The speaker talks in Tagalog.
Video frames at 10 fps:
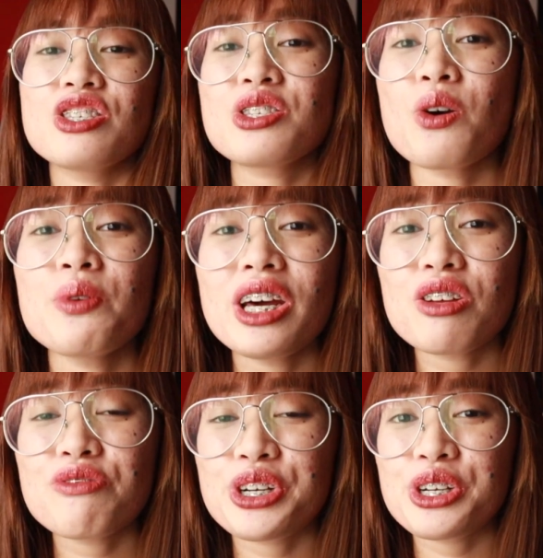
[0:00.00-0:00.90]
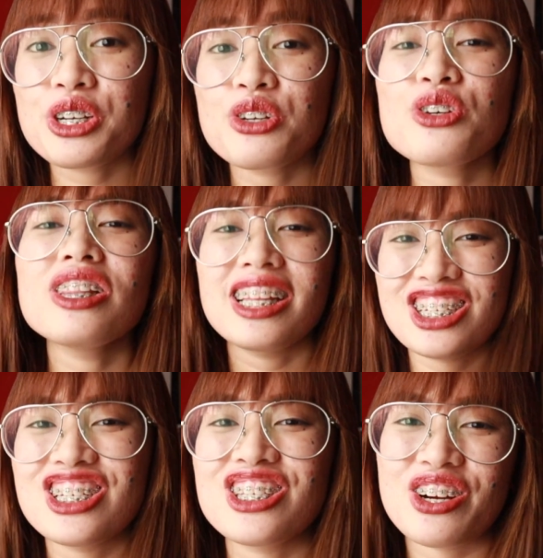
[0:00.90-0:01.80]
So without further ado,
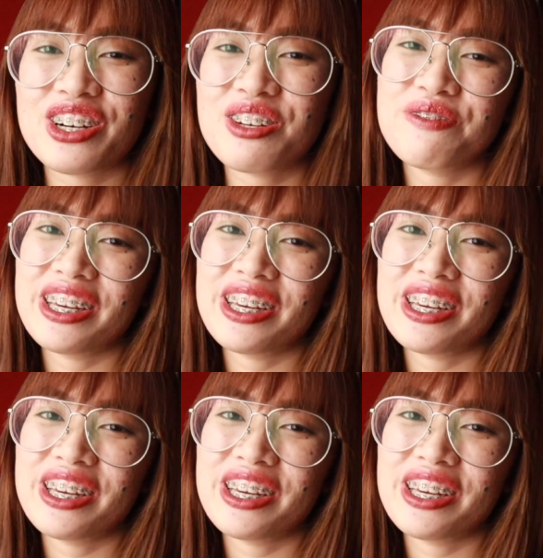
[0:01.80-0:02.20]
let's just start the